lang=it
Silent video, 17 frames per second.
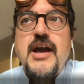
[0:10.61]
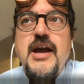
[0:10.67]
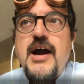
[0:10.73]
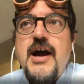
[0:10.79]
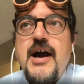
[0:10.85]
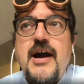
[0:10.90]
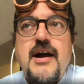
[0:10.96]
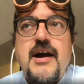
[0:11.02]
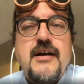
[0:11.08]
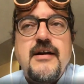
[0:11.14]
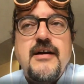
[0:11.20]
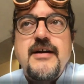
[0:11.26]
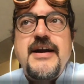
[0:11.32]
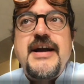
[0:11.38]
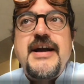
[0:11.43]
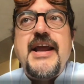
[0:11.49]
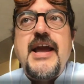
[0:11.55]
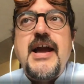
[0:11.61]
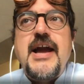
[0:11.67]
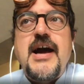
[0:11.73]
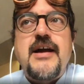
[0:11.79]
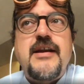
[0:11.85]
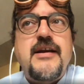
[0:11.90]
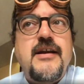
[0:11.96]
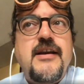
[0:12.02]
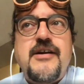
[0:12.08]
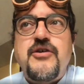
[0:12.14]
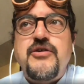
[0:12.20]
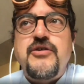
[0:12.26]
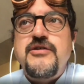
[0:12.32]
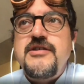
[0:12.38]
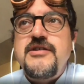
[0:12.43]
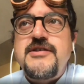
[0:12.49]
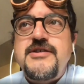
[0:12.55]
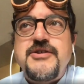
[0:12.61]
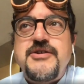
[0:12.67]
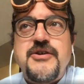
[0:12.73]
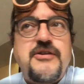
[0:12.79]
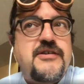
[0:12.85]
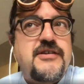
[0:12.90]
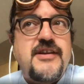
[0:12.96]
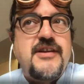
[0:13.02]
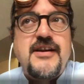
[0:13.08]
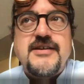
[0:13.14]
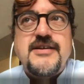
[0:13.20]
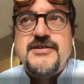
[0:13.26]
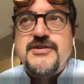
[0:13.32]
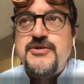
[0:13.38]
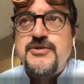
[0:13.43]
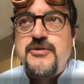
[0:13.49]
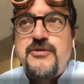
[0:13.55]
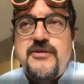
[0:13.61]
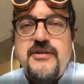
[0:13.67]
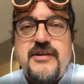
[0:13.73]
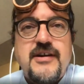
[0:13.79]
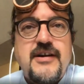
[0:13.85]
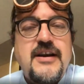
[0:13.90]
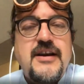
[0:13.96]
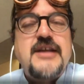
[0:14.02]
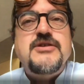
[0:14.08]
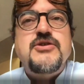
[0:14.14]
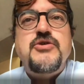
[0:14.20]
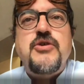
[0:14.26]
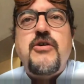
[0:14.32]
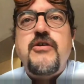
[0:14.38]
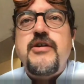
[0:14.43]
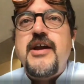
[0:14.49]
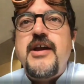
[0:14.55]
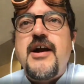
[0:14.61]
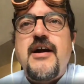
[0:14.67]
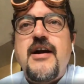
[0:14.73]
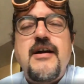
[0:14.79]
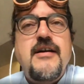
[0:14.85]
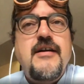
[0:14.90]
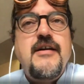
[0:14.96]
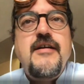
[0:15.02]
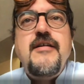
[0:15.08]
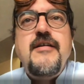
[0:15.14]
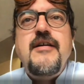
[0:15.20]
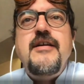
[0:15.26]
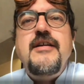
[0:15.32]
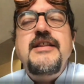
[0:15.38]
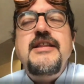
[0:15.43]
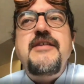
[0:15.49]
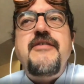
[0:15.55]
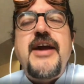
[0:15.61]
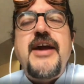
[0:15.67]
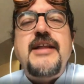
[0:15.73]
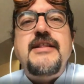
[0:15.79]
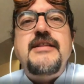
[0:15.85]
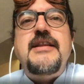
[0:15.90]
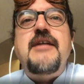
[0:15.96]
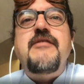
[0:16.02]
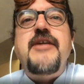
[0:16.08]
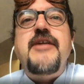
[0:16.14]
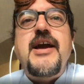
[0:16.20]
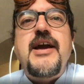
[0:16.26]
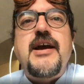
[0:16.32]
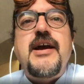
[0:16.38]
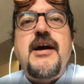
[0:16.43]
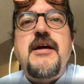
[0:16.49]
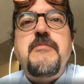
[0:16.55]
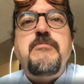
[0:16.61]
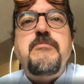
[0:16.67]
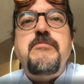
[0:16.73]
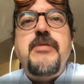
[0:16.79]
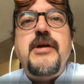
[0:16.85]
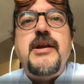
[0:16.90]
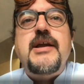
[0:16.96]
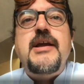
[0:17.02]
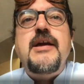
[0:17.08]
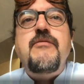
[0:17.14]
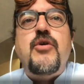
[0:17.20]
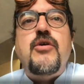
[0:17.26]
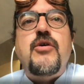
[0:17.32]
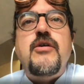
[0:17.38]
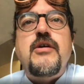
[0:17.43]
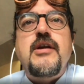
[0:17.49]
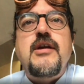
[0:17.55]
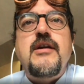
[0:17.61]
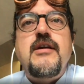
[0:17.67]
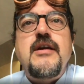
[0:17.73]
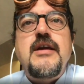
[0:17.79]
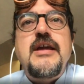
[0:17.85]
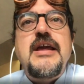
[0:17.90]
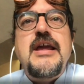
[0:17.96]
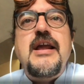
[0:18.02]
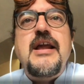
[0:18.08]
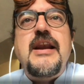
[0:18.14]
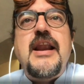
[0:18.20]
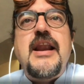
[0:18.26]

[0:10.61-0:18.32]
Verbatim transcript: a creare le condizioni della storia. La storia diventa vera perché voi la